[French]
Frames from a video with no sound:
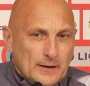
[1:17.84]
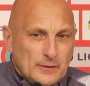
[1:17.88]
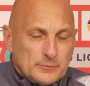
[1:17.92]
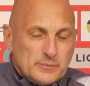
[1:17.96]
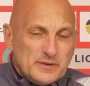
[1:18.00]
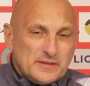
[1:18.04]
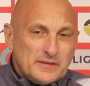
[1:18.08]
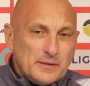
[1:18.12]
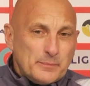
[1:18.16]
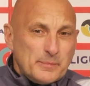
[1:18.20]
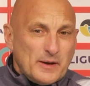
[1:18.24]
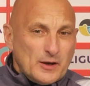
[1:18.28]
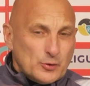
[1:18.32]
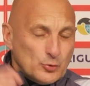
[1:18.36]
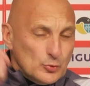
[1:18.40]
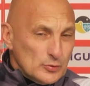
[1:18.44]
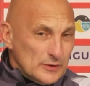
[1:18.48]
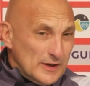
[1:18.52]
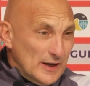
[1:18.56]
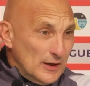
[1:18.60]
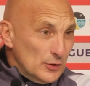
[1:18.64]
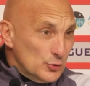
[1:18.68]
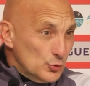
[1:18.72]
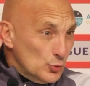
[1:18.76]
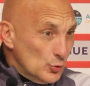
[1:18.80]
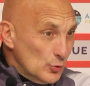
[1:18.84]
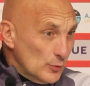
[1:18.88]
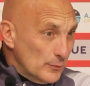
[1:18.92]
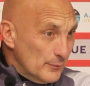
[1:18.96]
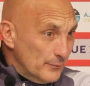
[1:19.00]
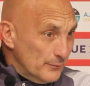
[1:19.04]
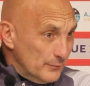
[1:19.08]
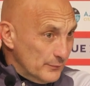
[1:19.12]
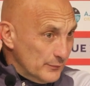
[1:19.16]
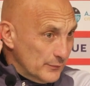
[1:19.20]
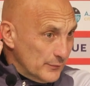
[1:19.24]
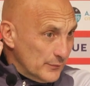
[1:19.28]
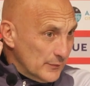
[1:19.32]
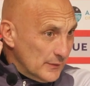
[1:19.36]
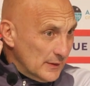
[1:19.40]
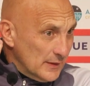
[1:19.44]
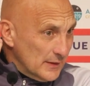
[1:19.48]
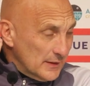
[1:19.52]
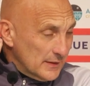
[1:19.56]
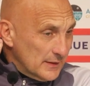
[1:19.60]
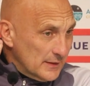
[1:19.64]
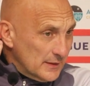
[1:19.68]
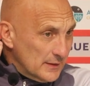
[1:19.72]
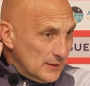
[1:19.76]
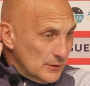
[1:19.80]
mis à part Concarneau,
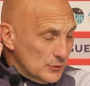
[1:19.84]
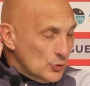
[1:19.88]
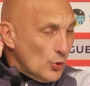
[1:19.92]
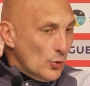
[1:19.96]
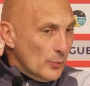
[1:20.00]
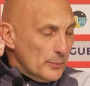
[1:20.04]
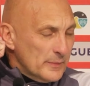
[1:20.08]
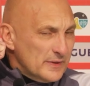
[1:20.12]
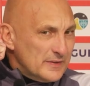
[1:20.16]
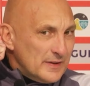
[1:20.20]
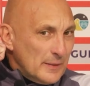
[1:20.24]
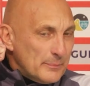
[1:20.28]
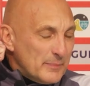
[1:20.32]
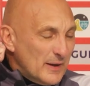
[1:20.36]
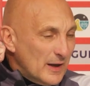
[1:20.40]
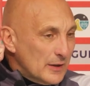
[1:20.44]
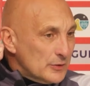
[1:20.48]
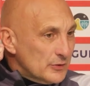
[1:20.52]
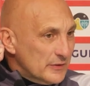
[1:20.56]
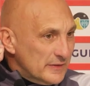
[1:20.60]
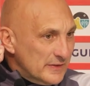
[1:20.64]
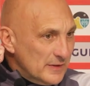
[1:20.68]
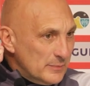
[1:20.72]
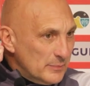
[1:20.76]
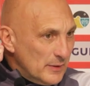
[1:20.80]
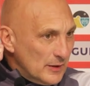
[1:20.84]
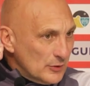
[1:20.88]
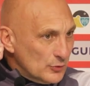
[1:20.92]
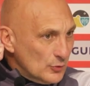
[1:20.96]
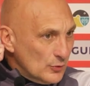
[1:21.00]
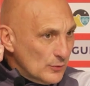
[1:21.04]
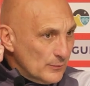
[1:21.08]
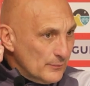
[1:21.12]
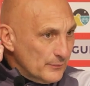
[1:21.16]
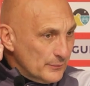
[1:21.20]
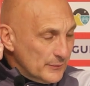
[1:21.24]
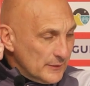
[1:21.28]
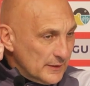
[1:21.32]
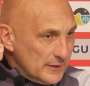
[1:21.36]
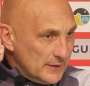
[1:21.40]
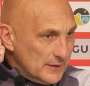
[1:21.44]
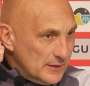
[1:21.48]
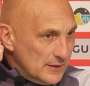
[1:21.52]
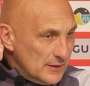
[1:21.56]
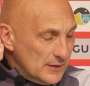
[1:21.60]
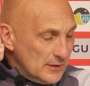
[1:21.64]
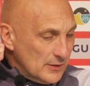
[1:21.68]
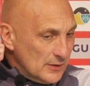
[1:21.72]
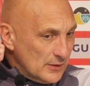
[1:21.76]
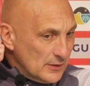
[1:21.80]
non, mis à part Annecy, pardon,
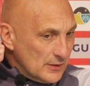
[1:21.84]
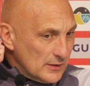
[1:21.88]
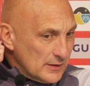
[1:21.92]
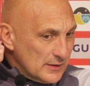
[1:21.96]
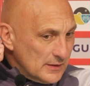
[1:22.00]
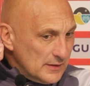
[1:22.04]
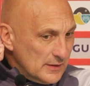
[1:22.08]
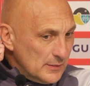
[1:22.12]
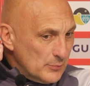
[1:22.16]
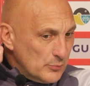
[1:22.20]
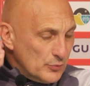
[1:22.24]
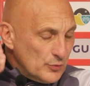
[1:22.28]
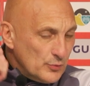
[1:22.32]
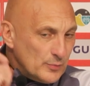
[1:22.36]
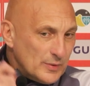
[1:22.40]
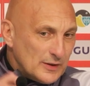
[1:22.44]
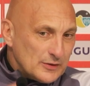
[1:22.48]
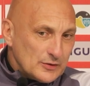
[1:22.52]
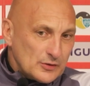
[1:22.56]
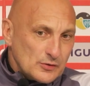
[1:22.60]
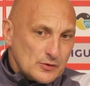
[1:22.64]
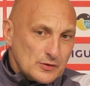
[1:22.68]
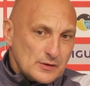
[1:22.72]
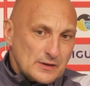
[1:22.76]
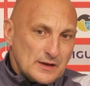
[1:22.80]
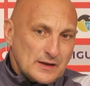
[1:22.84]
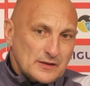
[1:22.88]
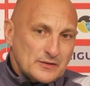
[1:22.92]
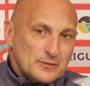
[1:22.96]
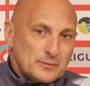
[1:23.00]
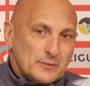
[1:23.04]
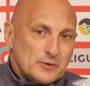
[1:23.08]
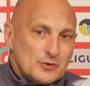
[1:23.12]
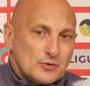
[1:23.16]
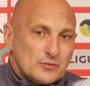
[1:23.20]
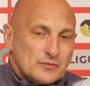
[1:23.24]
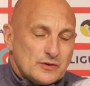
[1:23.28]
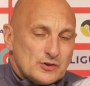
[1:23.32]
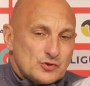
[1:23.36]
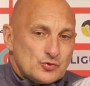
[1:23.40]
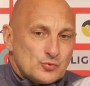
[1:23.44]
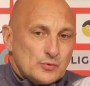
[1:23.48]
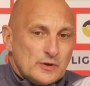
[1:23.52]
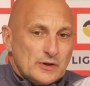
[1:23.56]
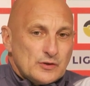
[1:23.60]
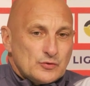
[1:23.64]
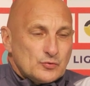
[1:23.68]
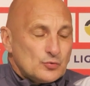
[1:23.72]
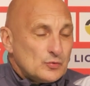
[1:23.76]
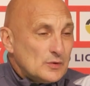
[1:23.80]
euh, qui, est plus bas dans le classement. On va
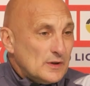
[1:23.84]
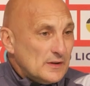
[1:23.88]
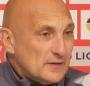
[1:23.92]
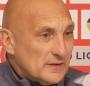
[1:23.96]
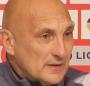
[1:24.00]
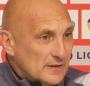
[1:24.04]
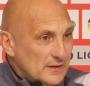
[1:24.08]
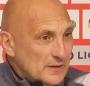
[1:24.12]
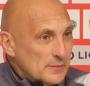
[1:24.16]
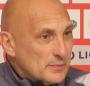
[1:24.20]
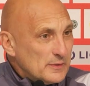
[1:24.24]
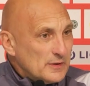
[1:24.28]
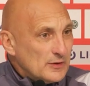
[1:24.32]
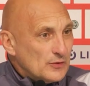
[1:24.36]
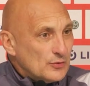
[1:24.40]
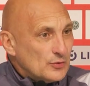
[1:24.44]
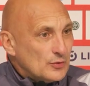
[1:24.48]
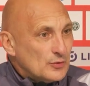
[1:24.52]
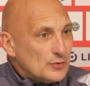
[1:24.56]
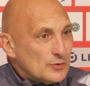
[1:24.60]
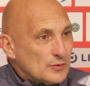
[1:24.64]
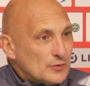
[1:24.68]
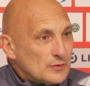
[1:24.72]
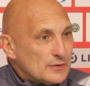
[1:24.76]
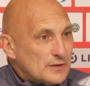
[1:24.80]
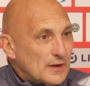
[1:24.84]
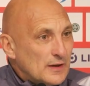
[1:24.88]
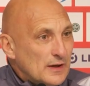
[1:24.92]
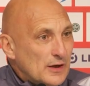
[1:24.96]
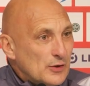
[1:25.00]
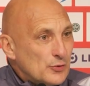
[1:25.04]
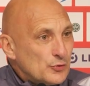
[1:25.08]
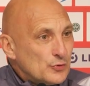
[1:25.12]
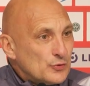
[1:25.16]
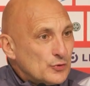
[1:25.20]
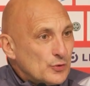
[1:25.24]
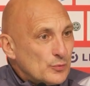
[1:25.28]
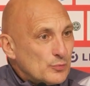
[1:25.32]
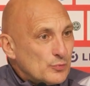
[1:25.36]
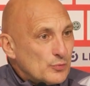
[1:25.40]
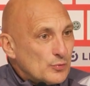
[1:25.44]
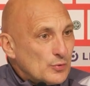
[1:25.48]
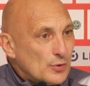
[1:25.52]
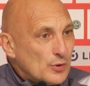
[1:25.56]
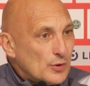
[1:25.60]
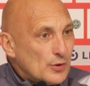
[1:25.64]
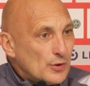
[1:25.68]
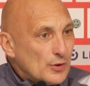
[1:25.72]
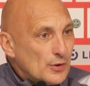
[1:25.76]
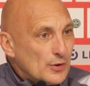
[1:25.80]
jouer toutes les équipes qui sont dans la lutte
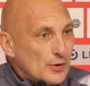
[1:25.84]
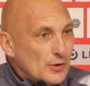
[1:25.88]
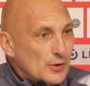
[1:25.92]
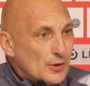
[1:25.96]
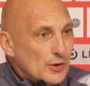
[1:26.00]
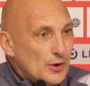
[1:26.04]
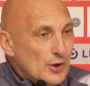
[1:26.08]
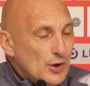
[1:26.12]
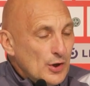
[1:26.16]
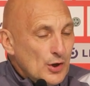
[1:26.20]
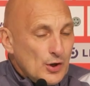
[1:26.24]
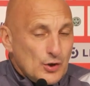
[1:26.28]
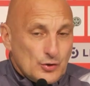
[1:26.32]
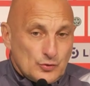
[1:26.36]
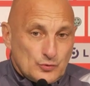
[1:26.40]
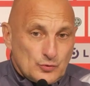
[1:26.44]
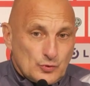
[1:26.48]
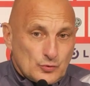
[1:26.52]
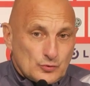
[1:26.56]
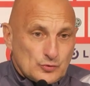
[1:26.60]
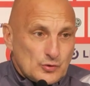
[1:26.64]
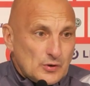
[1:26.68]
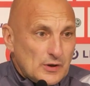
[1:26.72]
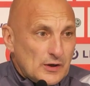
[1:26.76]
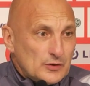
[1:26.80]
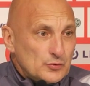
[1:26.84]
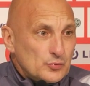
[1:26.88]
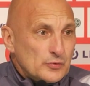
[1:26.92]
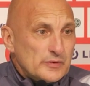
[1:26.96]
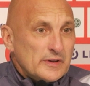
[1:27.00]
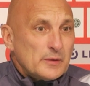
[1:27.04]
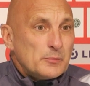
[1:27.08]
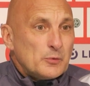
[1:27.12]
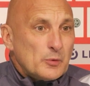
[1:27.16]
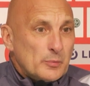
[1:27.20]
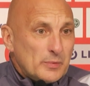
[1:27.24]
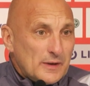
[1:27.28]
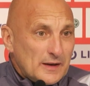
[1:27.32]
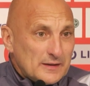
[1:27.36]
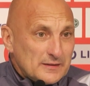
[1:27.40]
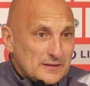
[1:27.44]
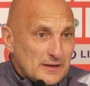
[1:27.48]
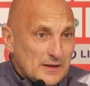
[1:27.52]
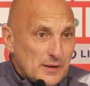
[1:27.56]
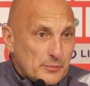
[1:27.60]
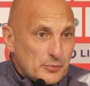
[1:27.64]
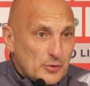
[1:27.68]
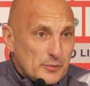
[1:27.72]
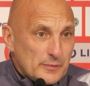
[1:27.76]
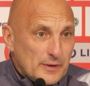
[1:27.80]
pour, euh, donc de la 12e place
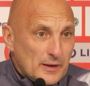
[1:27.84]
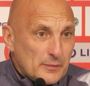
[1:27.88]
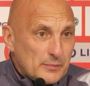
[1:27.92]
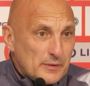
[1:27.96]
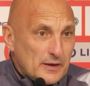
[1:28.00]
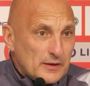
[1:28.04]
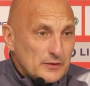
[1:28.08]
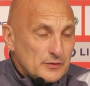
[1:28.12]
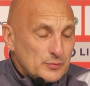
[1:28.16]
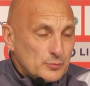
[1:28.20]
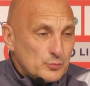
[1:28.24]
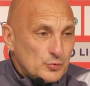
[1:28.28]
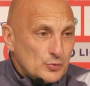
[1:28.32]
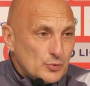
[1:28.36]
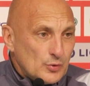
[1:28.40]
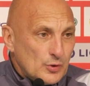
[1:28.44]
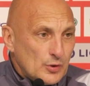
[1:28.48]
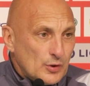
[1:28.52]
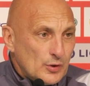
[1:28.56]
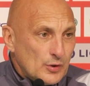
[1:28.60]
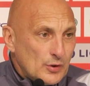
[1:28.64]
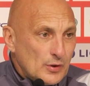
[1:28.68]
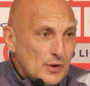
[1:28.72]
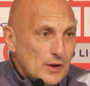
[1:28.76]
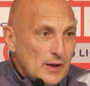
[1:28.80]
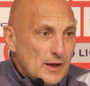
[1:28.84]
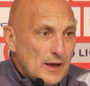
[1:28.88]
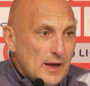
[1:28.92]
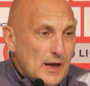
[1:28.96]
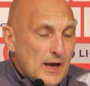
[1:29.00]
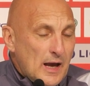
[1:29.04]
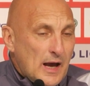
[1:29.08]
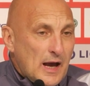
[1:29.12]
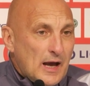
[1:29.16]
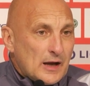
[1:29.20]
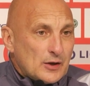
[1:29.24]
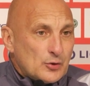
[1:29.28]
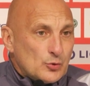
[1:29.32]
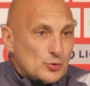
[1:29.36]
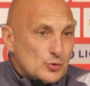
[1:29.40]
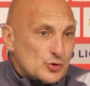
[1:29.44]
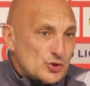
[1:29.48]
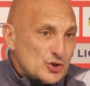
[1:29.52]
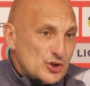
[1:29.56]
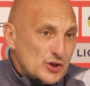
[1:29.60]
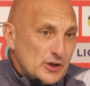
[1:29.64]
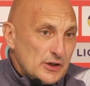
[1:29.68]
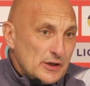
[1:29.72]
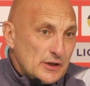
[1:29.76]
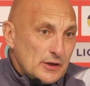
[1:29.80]
à la première place pour euh,
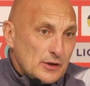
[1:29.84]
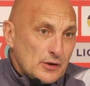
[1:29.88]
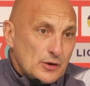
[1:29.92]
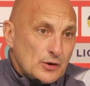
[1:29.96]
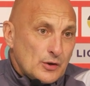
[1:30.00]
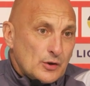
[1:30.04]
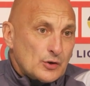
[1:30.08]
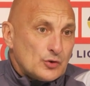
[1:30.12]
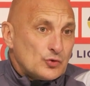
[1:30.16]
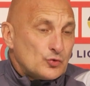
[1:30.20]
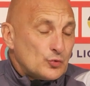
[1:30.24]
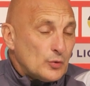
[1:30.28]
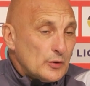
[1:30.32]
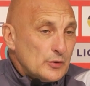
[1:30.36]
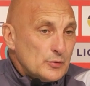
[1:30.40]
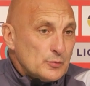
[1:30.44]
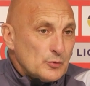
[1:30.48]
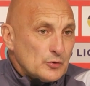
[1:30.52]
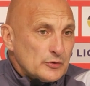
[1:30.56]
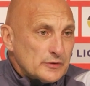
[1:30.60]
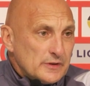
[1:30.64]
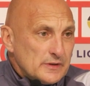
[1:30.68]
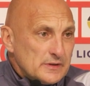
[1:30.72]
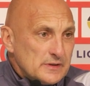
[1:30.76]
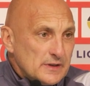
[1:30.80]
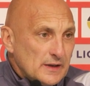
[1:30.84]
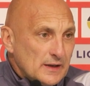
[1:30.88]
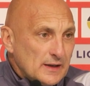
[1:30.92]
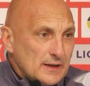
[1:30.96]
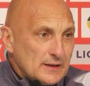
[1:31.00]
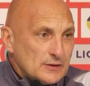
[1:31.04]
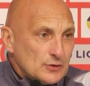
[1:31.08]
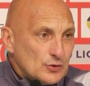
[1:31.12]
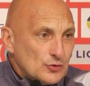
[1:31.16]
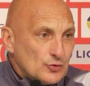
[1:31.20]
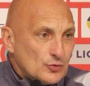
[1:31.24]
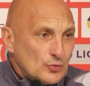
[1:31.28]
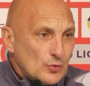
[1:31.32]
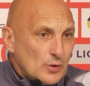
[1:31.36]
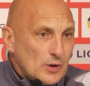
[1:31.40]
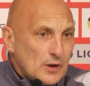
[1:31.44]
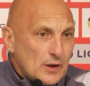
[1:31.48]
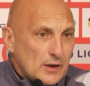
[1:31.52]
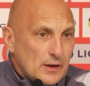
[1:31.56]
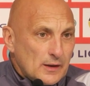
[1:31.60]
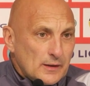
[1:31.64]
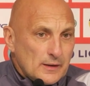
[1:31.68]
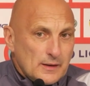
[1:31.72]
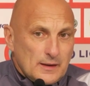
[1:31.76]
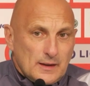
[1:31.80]
accrocher soit une montée directe,
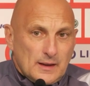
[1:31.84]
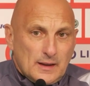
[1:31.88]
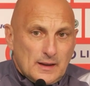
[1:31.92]
soit